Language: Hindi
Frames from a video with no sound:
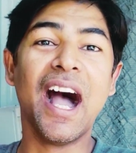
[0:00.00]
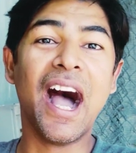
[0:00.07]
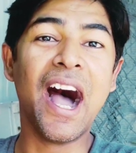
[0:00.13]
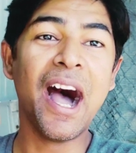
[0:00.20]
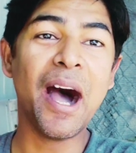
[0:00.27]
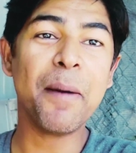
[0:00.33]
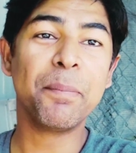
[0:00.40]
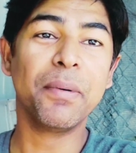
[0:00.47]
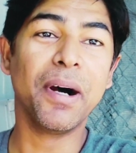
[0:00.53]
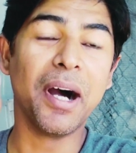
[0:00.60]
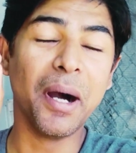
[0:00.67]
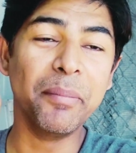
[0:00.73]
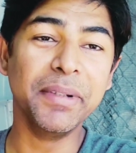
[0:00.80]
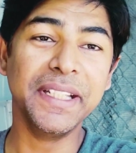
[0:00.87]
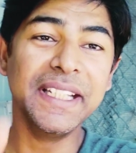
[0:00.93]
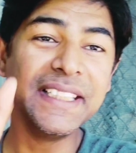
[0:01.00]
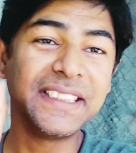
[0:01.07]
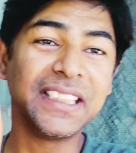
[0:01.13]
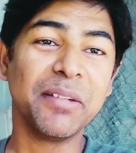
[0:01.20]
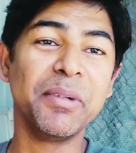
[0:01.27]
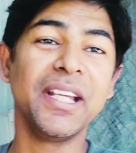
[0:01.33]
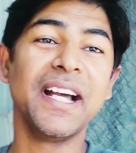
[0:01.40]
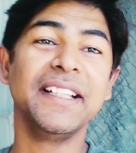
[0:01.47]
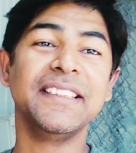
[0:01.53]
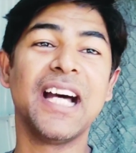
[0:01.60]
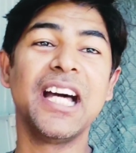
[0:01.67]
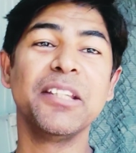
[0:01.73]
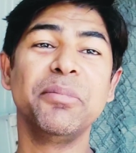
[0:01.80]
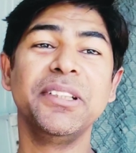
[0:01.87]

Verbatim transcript: आप अब इस समय आज़ाद